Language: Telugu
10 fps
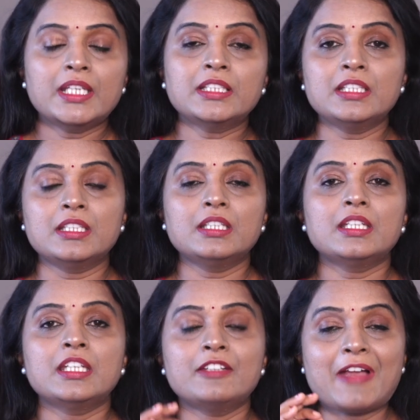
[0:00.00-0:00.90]
ఇది
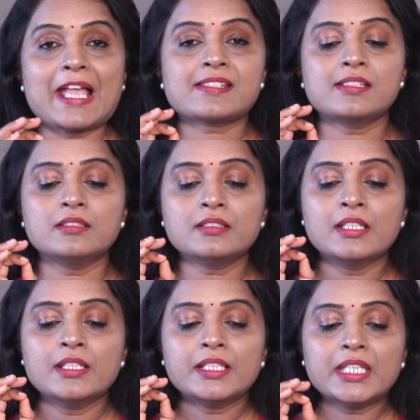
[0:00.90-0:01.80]
ఈ వ్యాక్సిన్
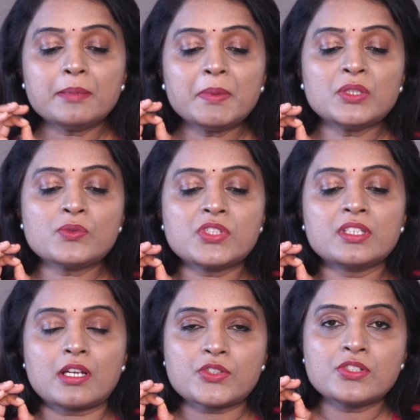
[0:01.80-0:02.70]
టీబీ నుంచి
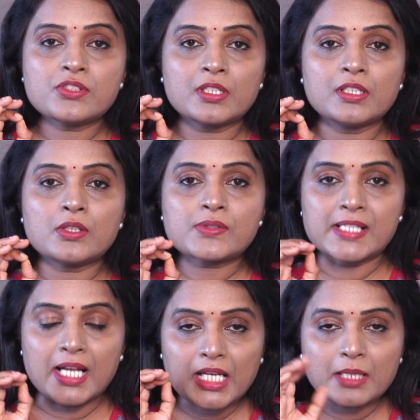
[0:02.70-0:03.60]
రక్షించడంలో
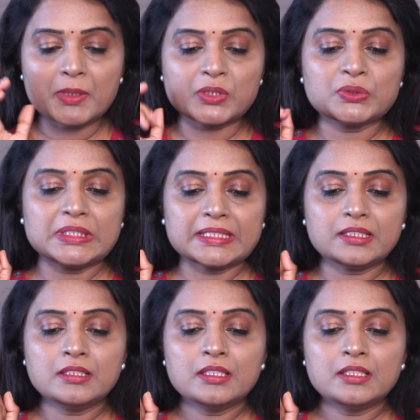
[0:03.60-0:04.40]
సహాయపడుతుందట